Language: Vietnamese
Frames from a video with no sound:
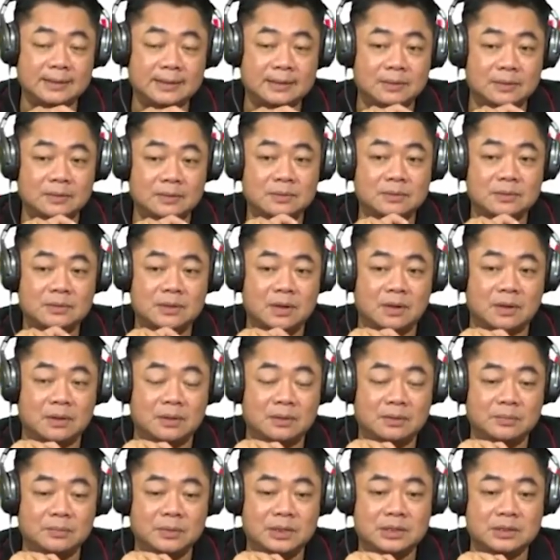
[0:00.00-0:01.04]
thì nó cũng
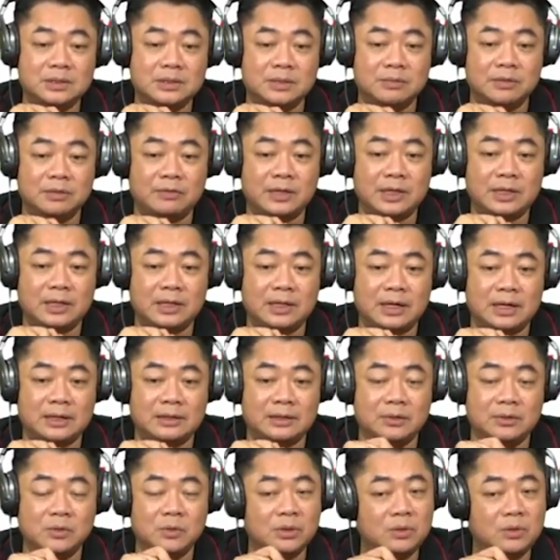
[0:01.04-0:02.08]
khó bây giờ chị mà vay ngân hàng
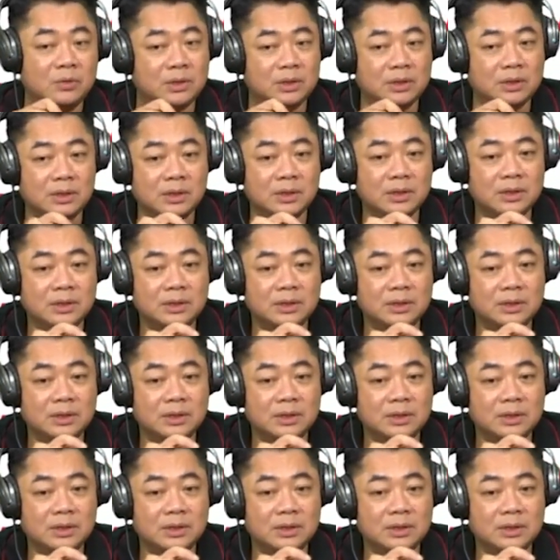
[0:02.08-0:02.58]
thì đuối luôn